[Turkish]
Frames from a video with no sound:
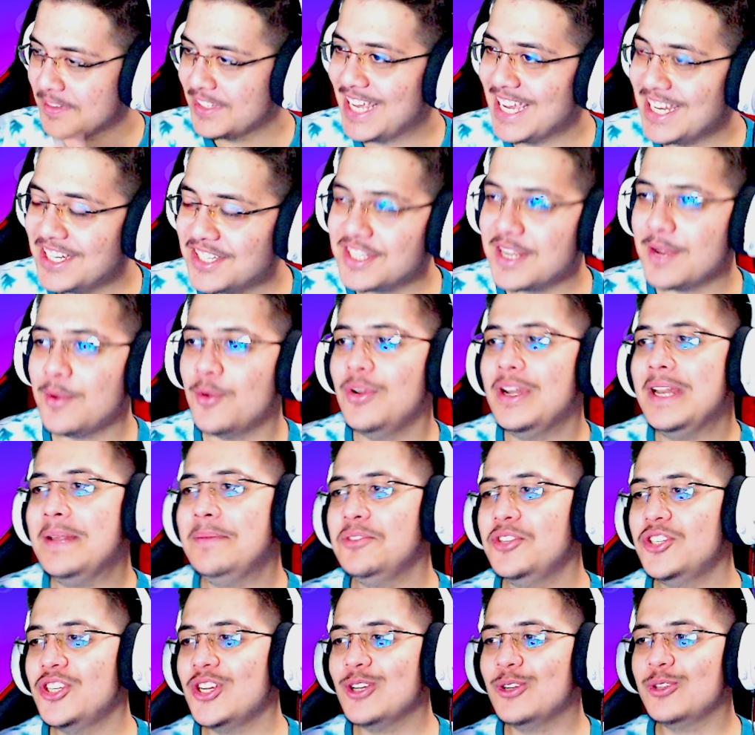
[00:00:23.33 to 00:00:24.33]
keşke öyle
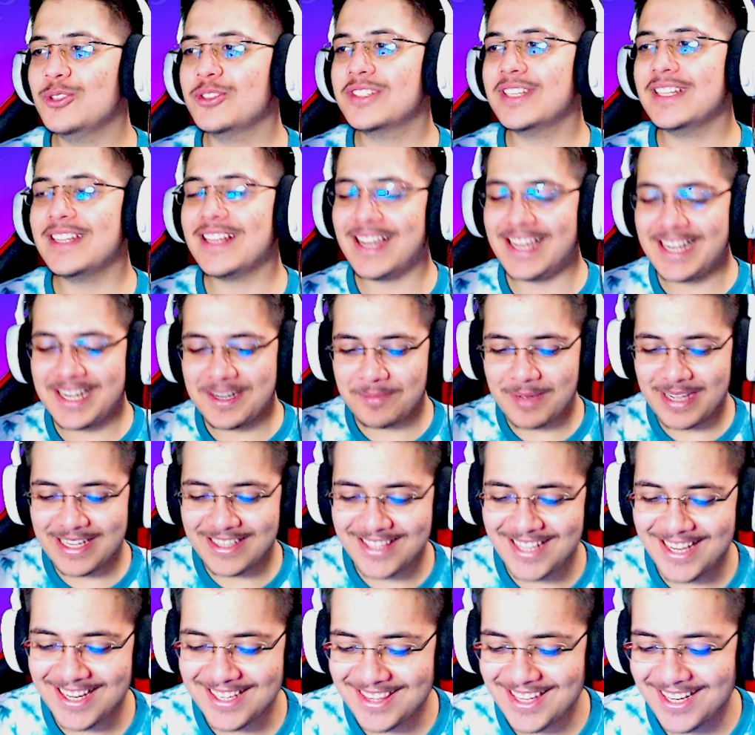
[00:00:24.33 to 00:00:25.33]
bir şey olsa da hani ben
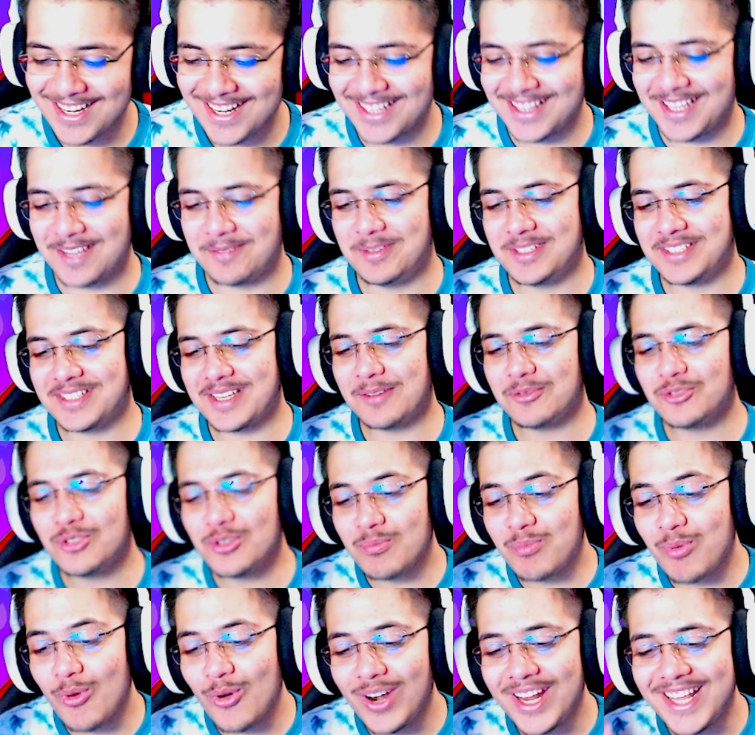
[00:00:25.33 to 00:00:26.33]
tek tek alabilsem.
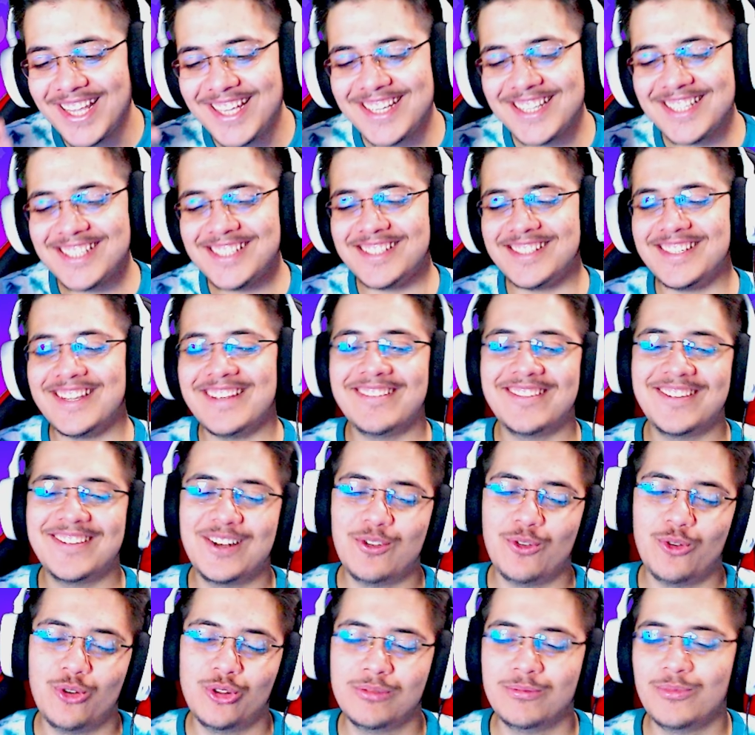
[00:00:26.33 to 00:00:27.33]
Çünkü böyle hiç
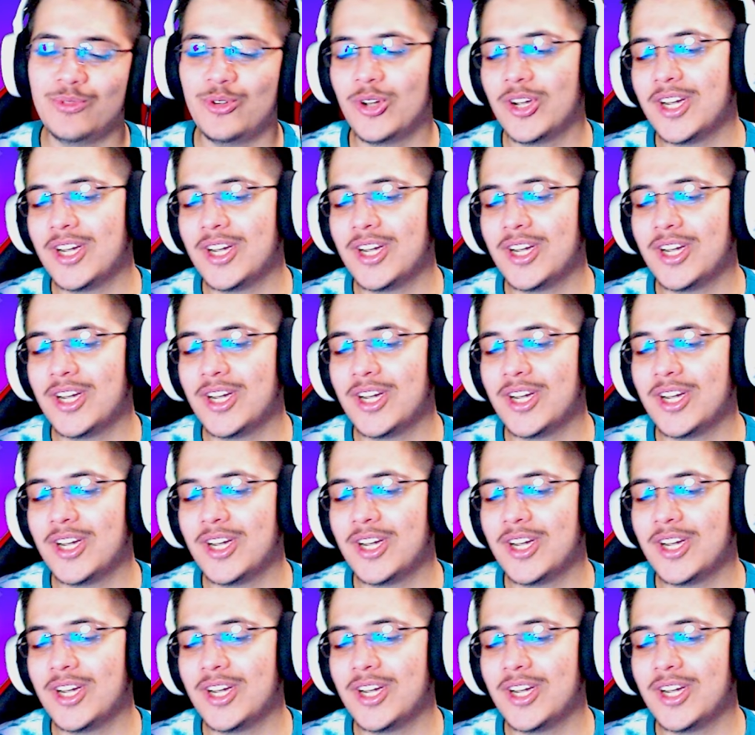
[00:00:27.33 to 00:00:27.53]
zevkli olmuyor